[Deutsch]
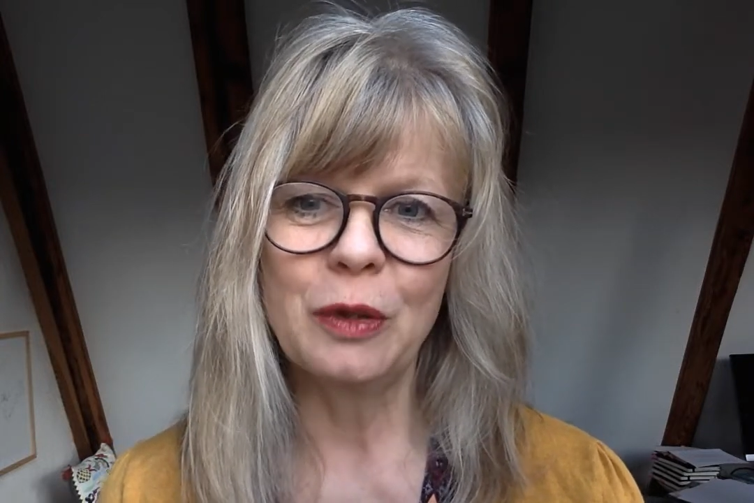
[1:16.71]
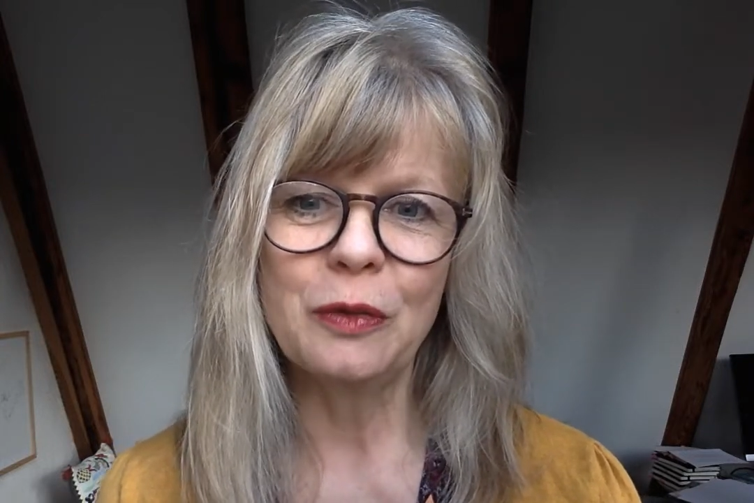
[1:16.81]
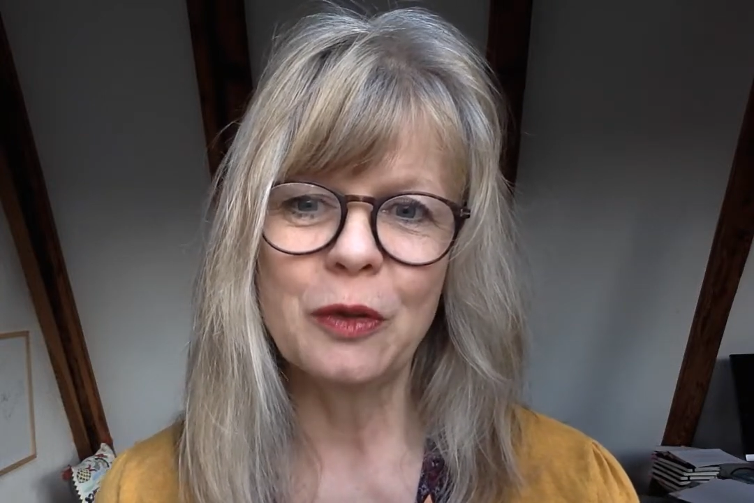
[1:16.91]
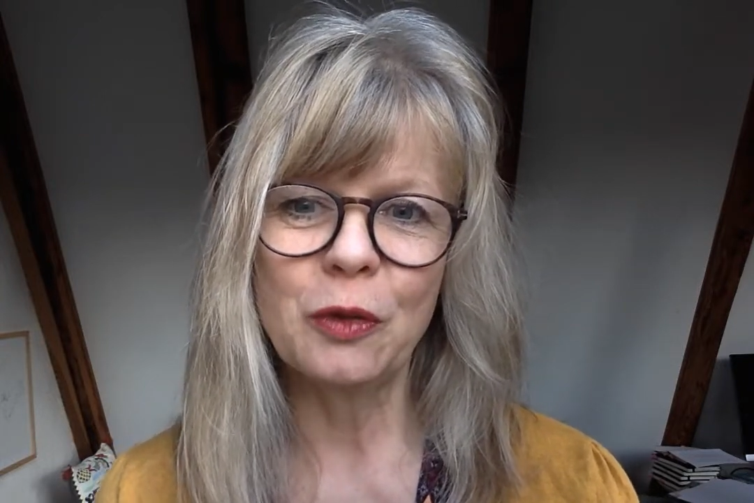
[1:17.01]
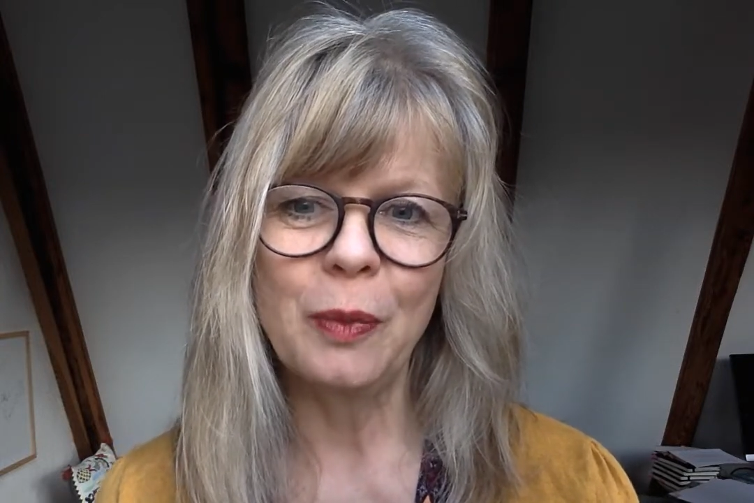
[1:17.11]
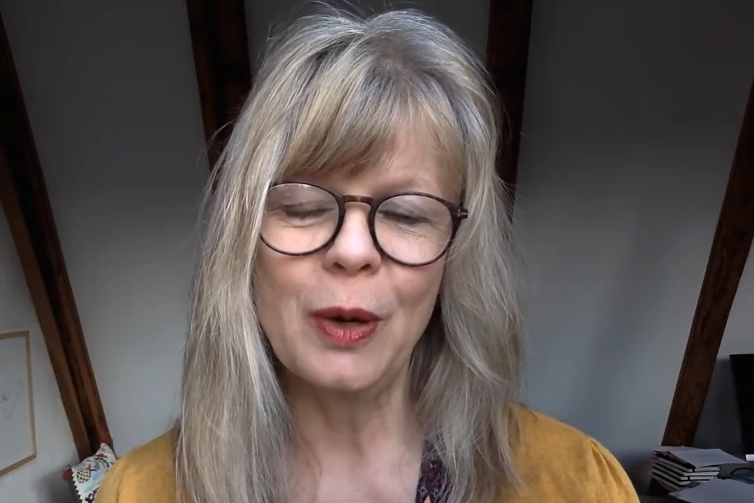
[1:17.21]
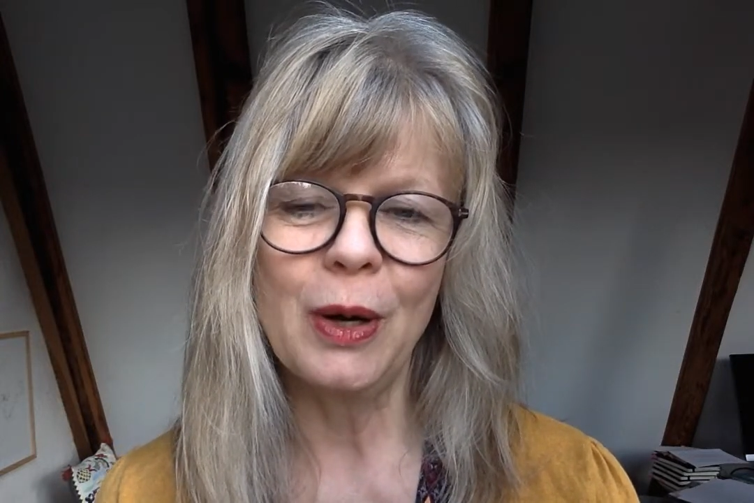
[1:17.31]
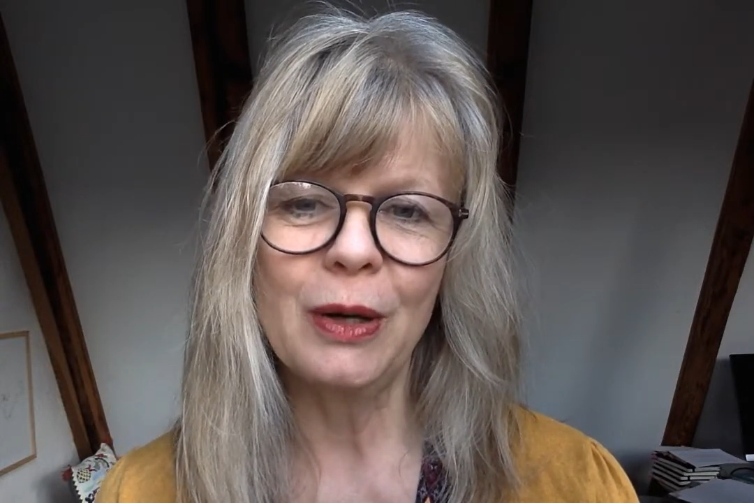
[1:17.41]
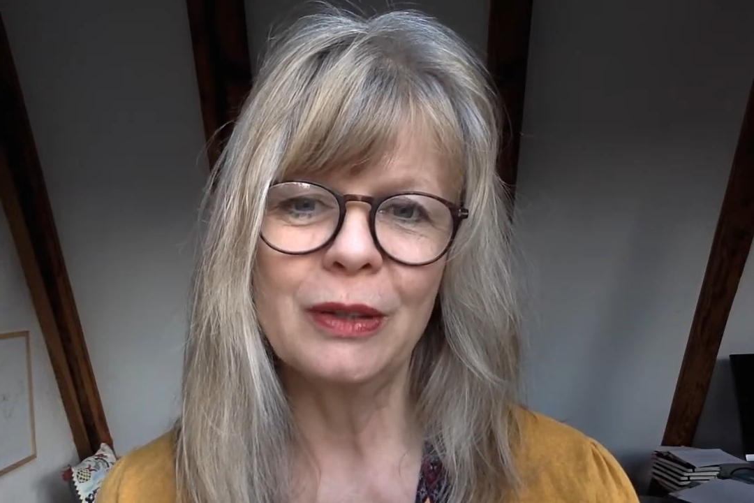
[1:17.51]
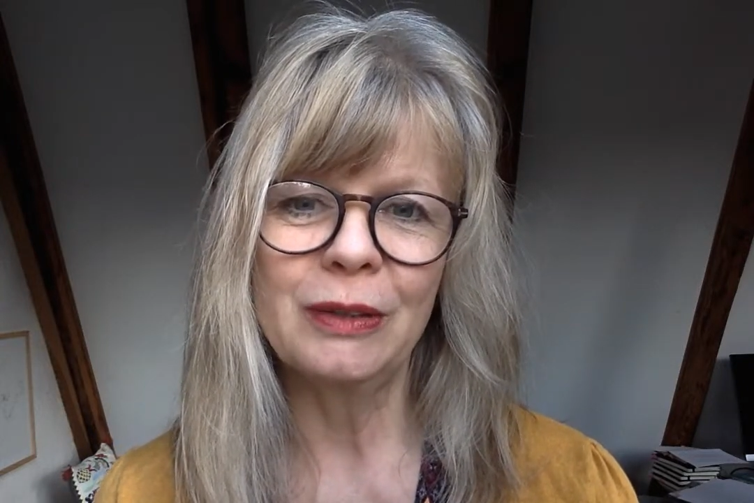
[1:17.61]
Woolf
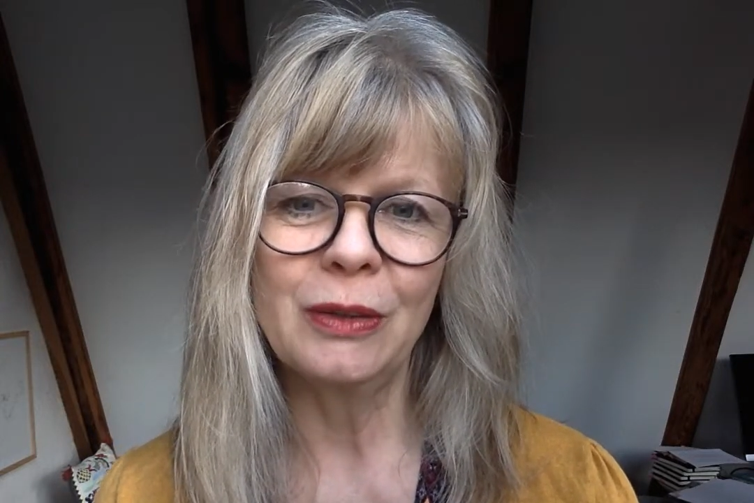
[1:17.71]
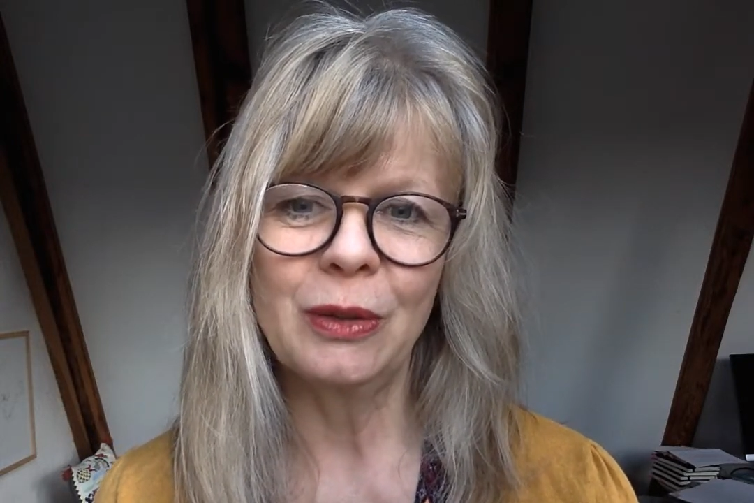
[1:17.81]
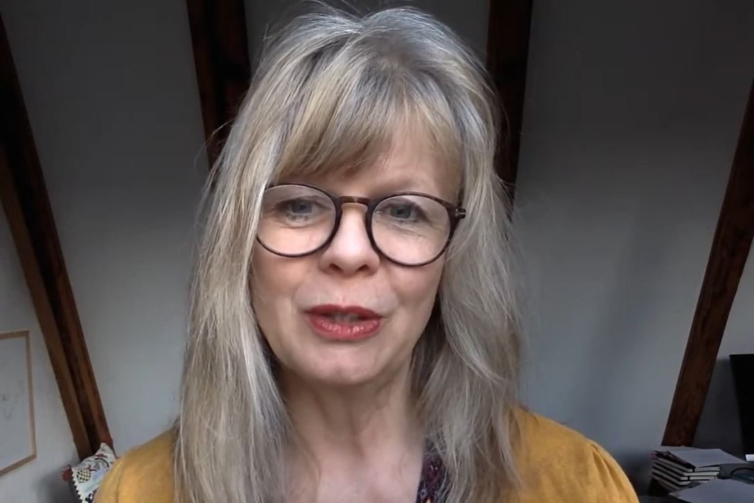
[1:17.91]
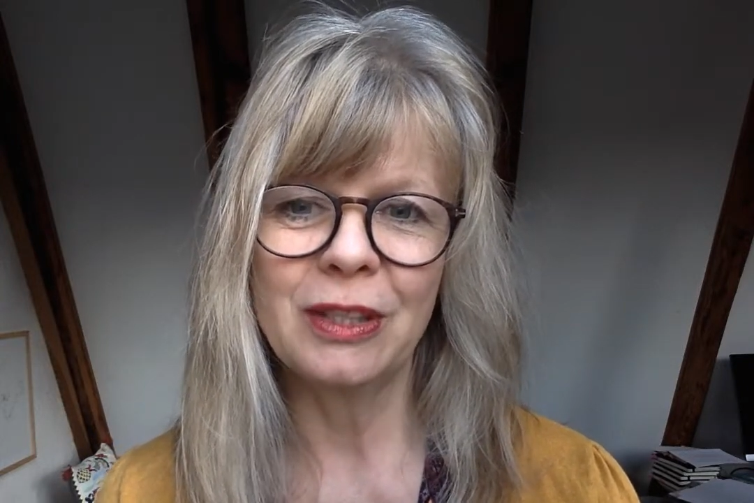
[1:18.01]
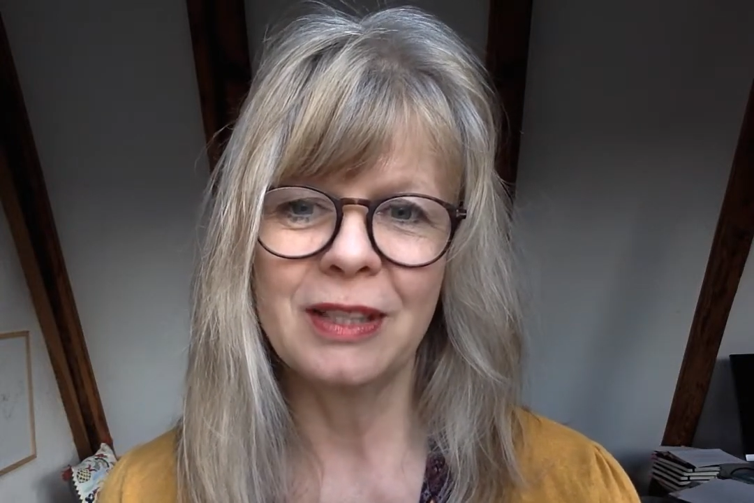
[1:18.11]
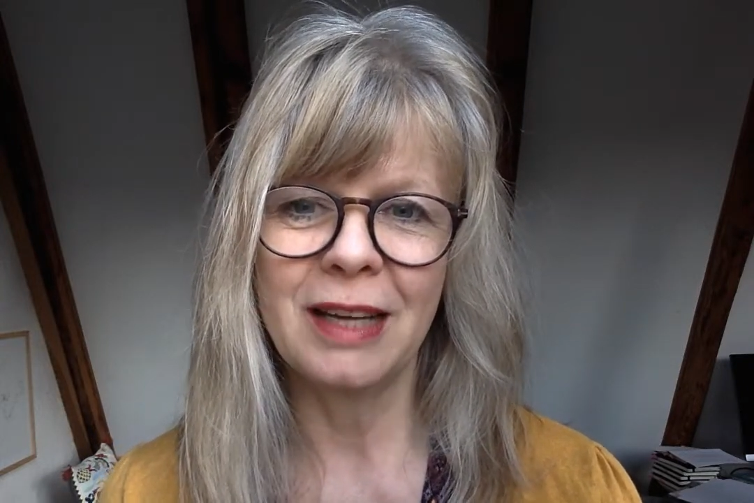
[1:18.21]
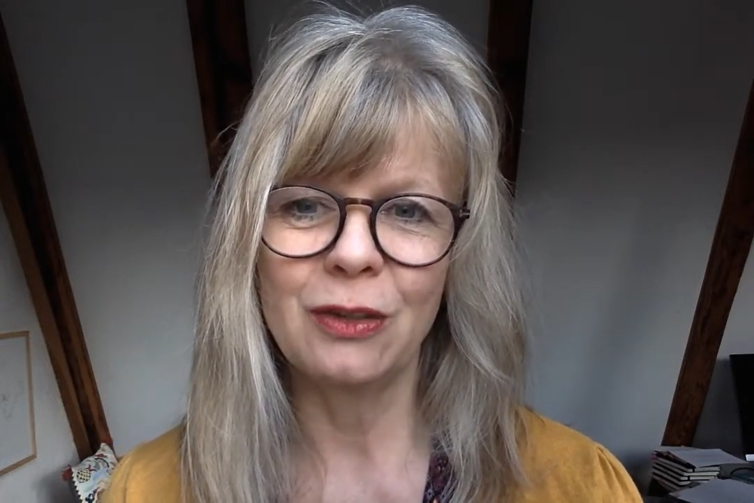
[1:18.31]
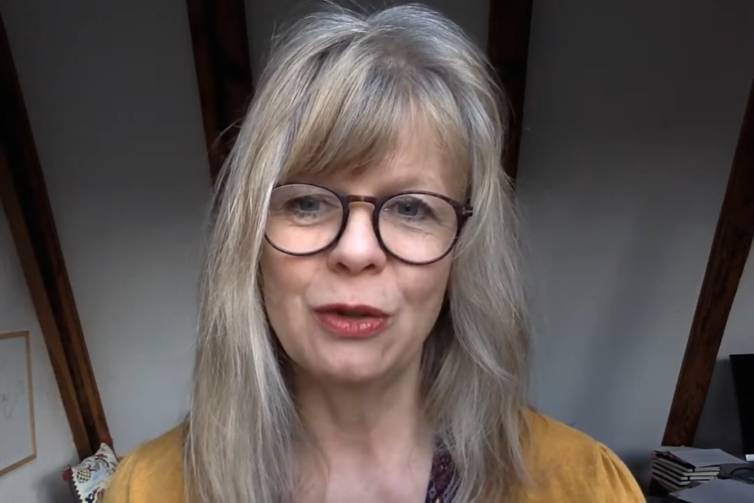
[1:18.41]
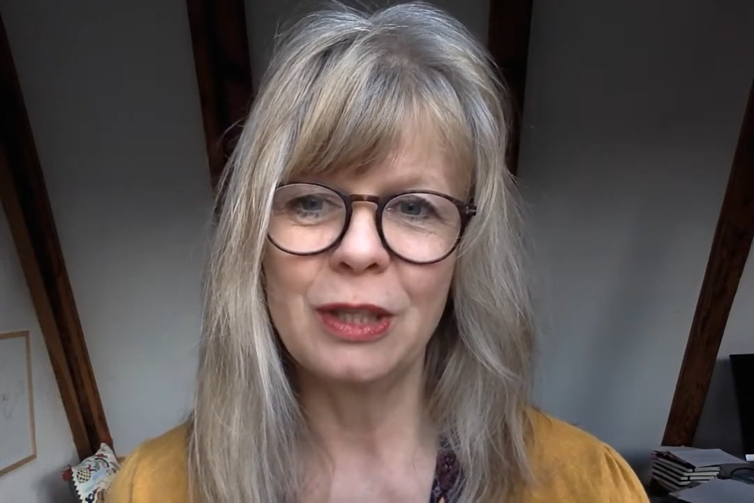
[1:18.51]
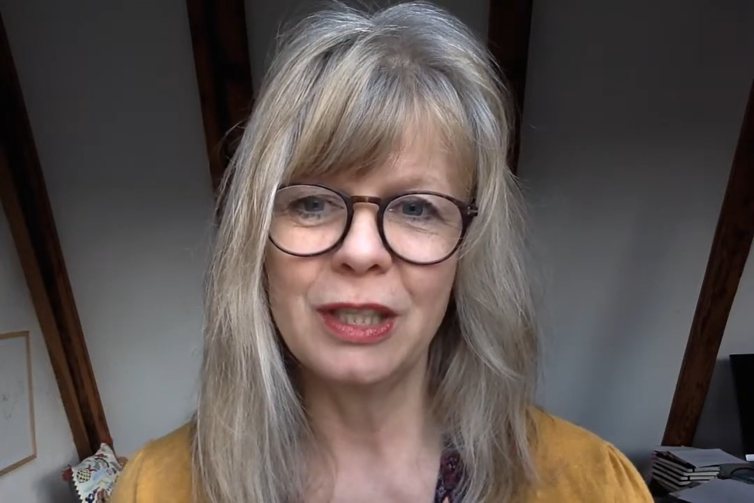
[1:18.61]
gesprochen und
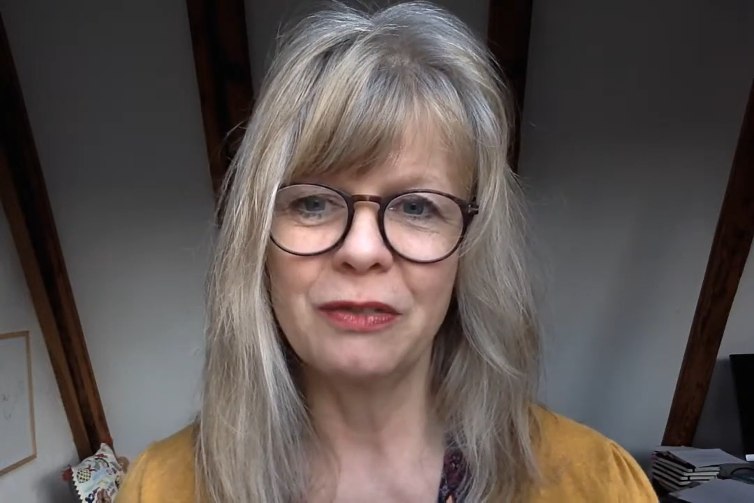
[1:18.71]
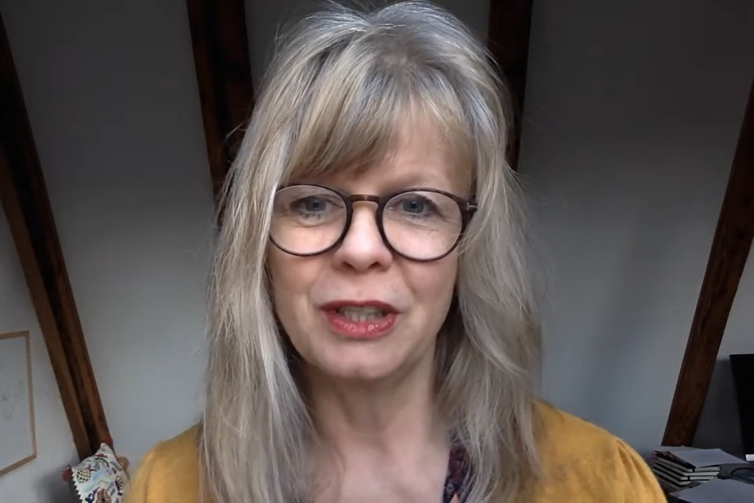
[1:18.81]
natürlich